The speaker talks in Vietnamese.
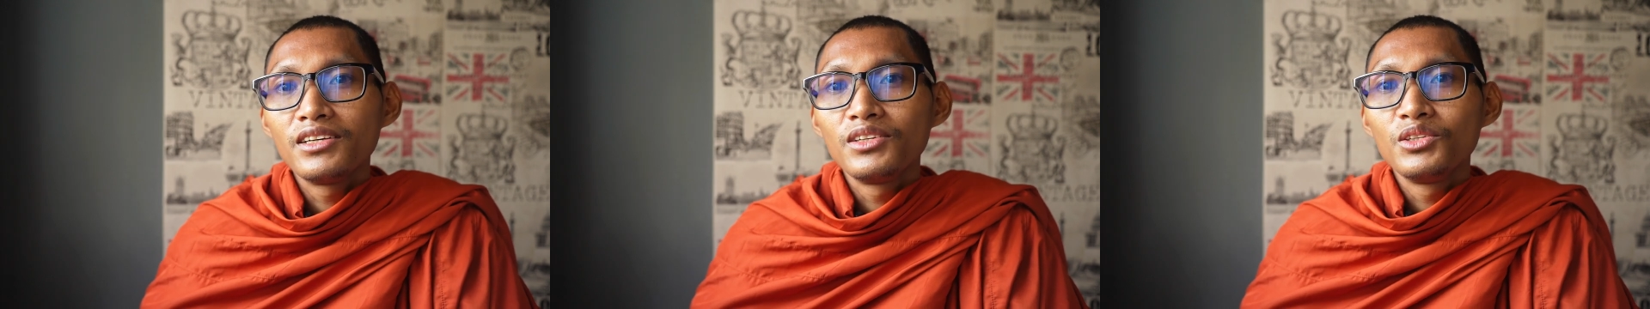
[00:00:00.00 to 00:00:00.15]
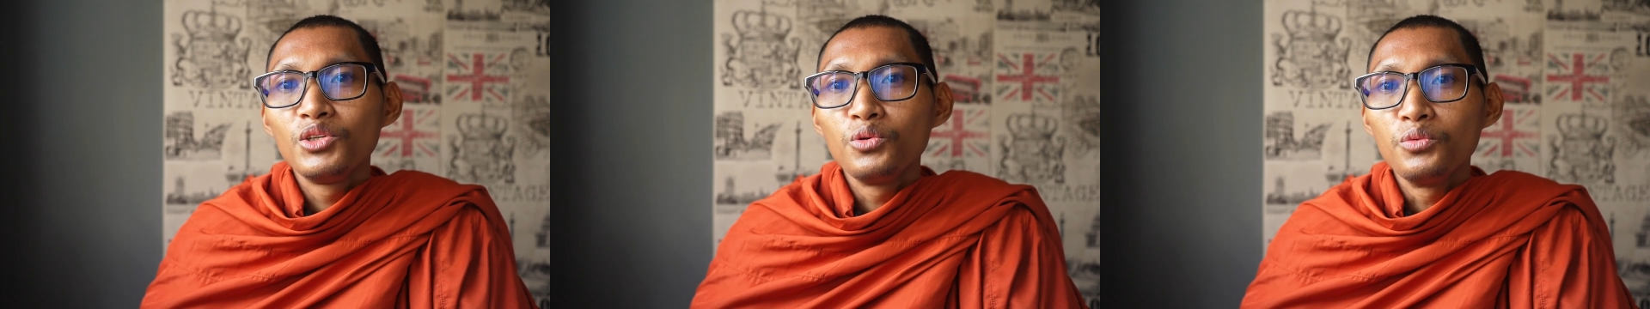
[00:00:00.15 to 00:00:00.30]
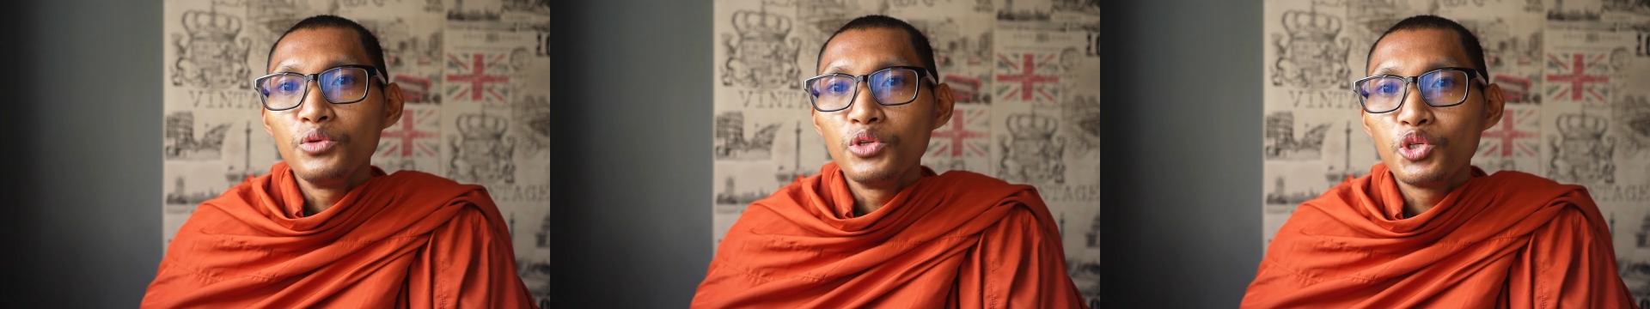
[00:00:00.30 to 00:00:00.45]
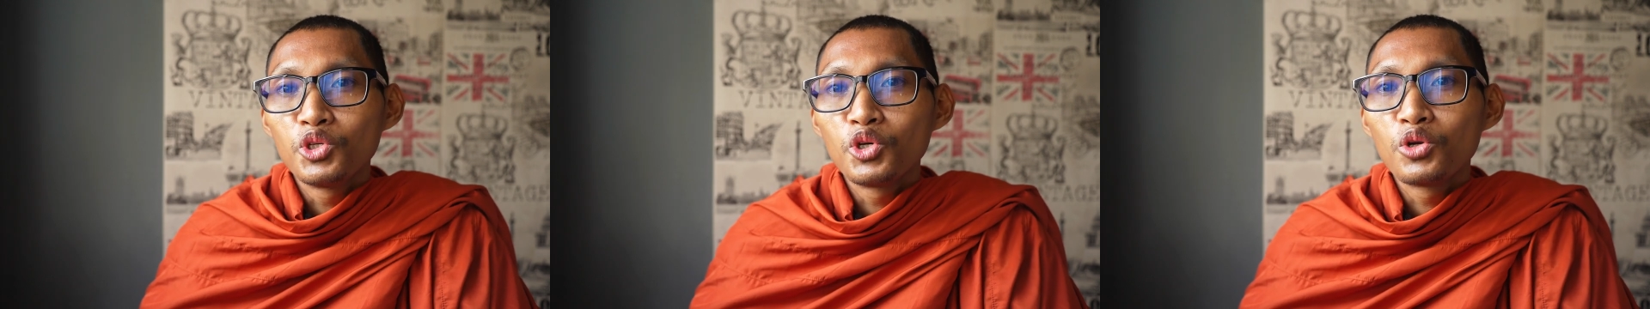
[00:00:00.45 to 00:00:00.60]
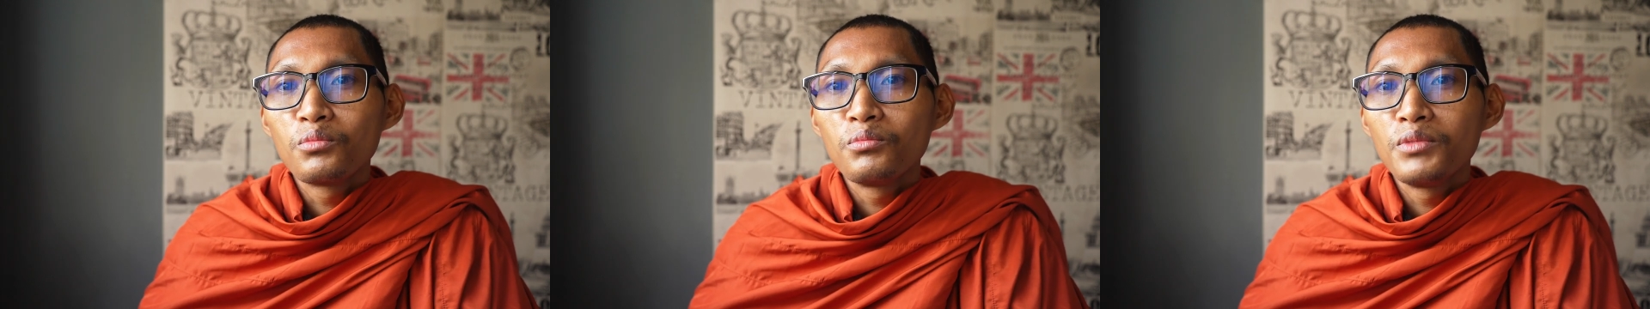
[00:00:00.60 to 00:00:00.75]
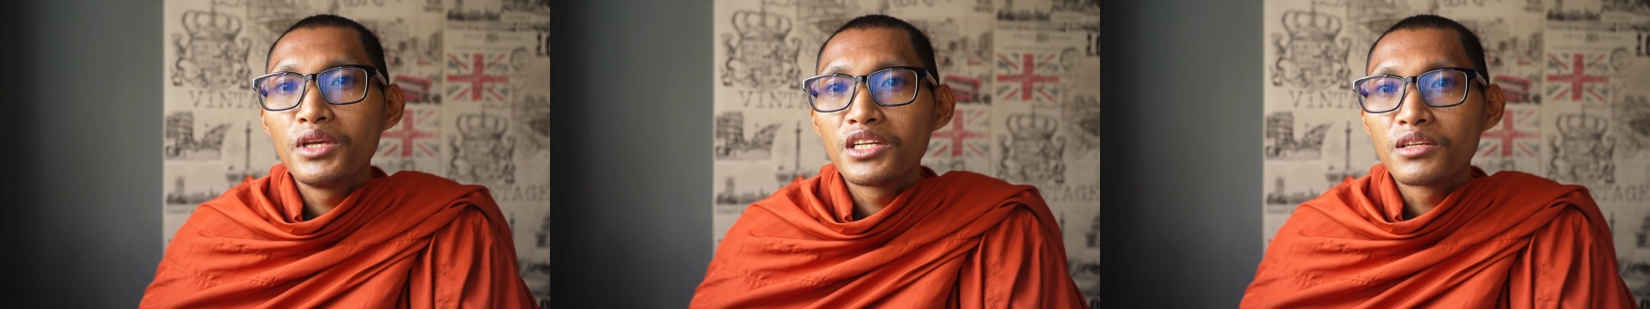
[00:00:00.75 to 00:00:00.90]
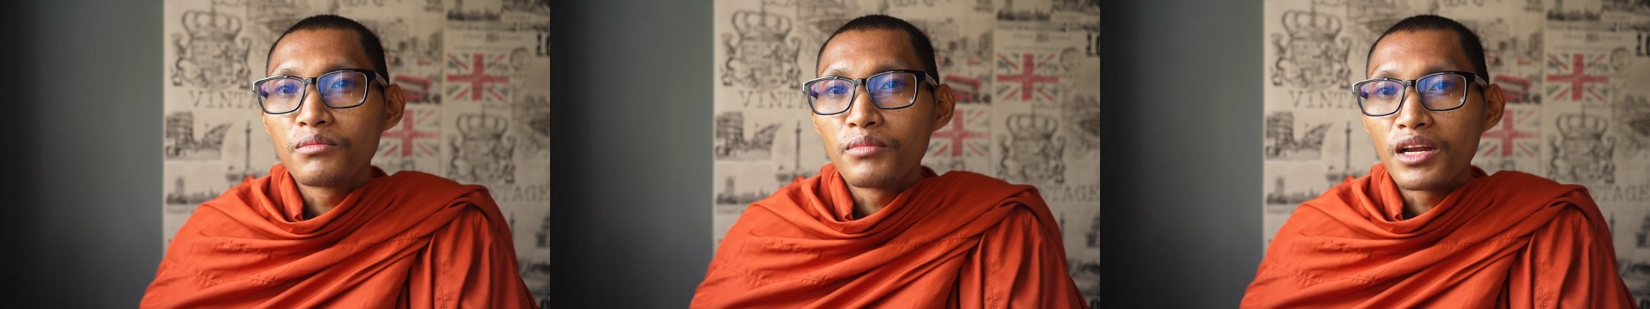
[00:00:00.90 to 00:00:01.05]
dù với chôn
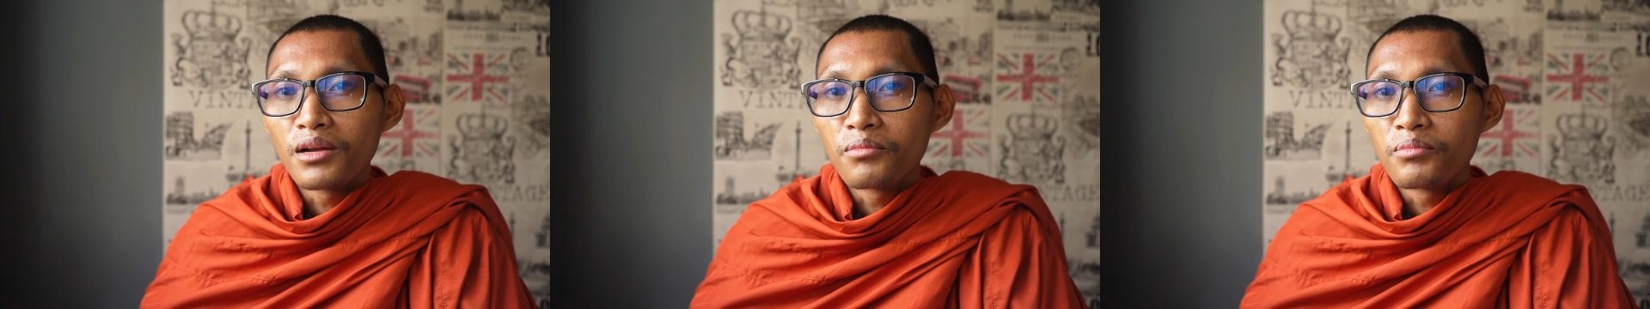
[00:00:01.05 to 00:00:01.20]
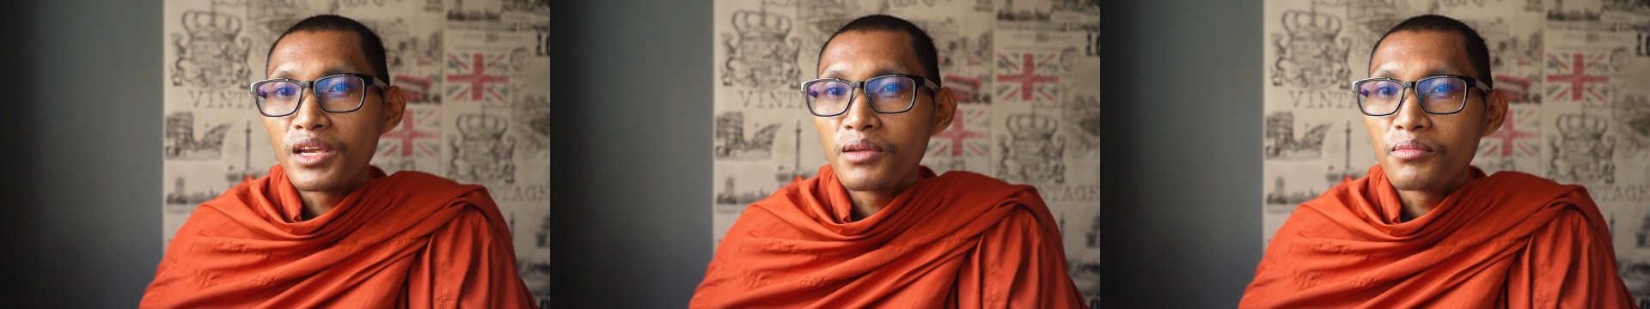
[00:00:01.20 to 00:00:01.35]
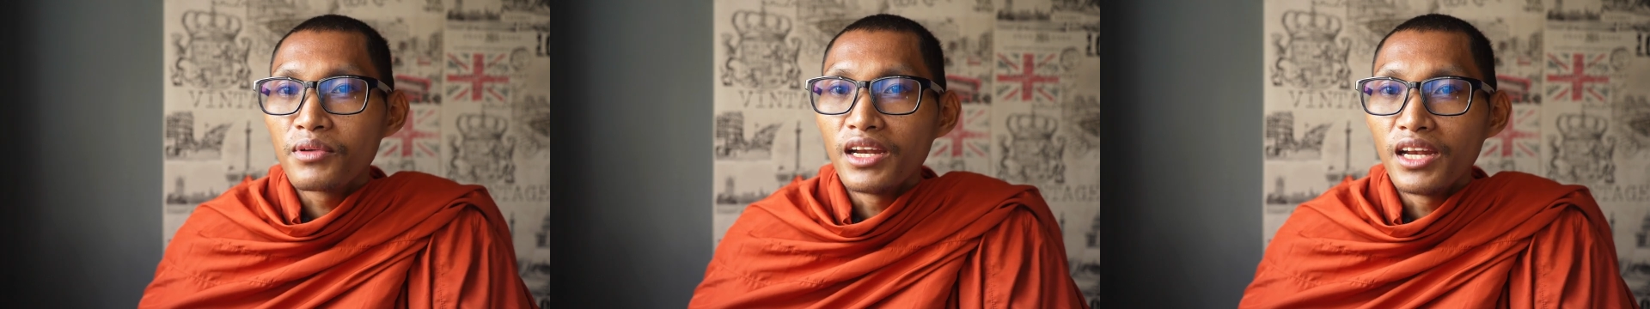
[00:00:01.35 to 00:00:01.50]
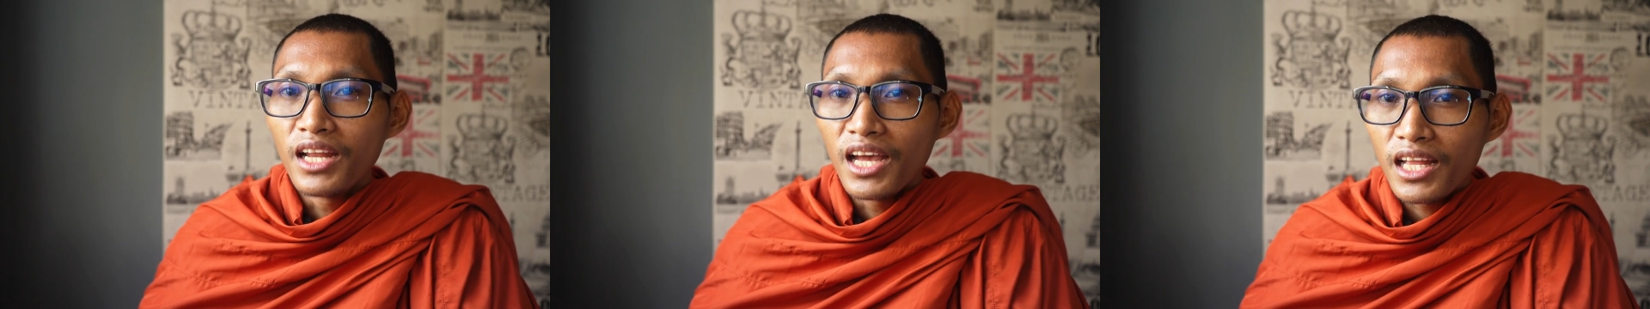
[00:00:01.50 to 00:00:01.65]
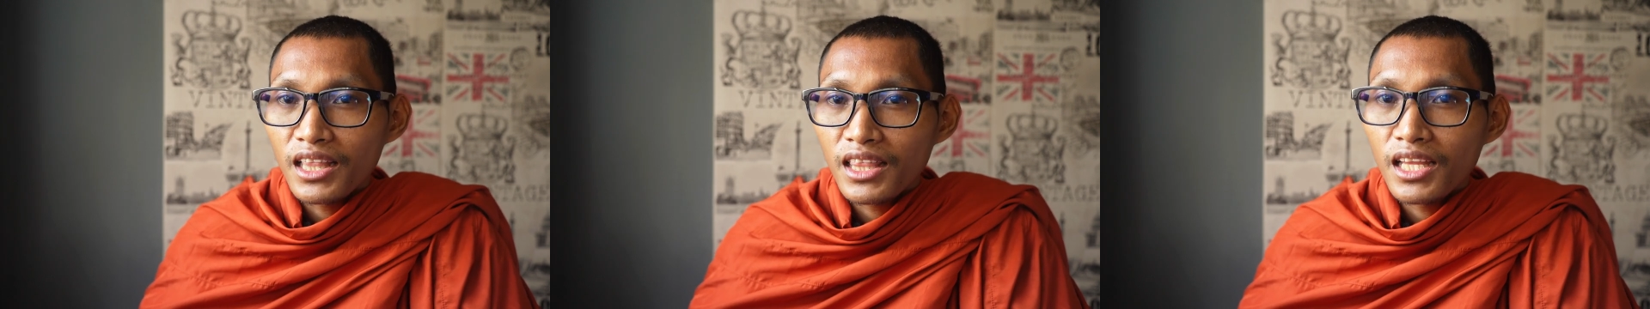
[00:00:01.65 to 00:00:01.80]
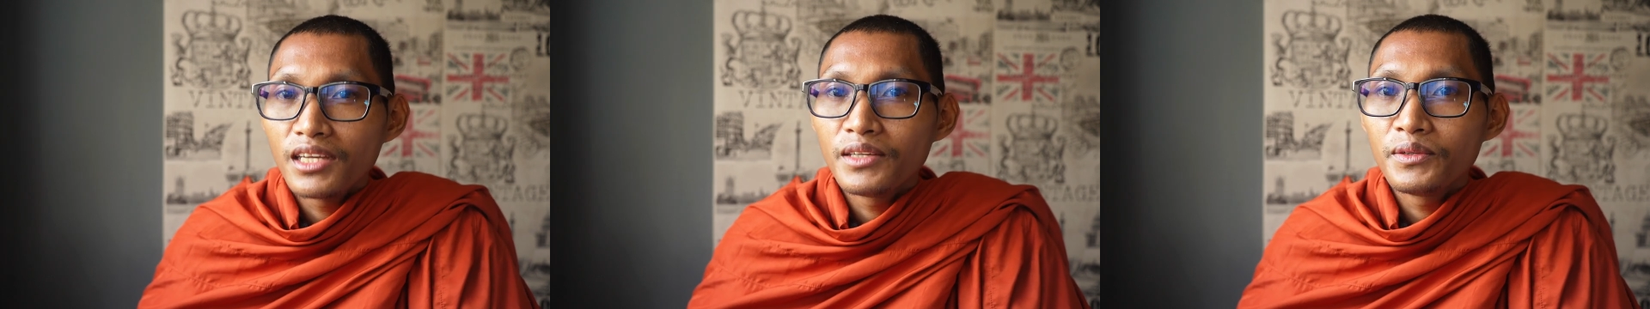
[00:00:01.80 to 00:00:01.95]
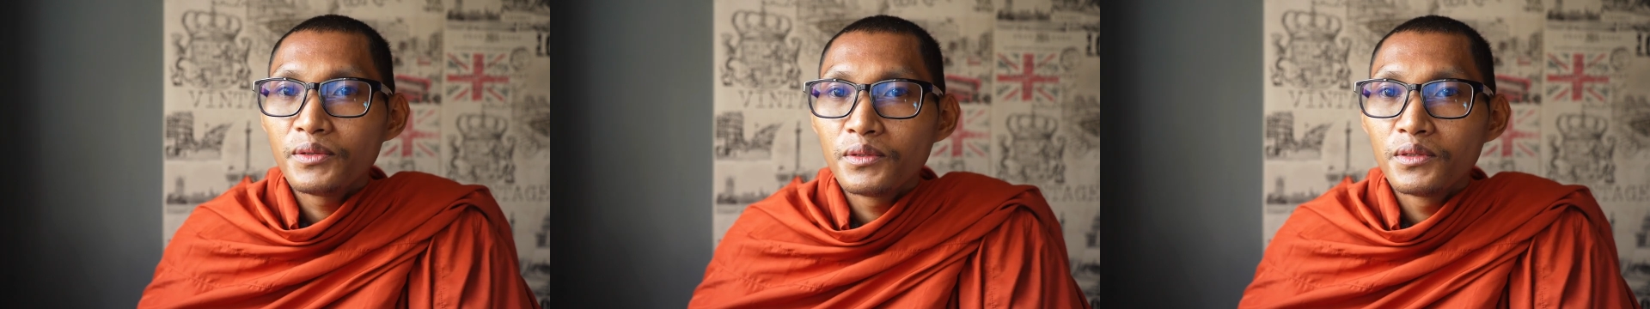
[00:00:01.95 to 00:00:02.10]
miên sở mặt khi phải ná
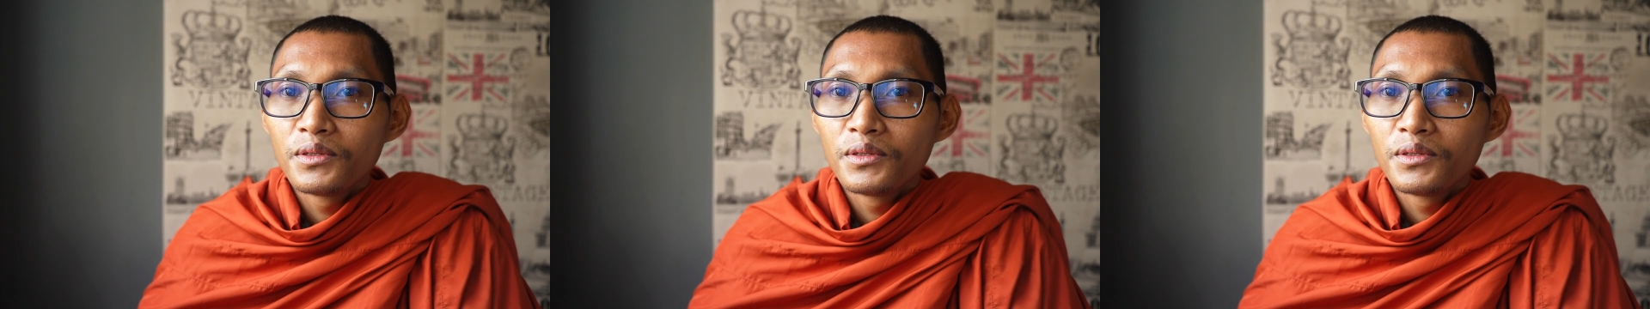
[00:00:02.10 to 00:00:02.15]
tao.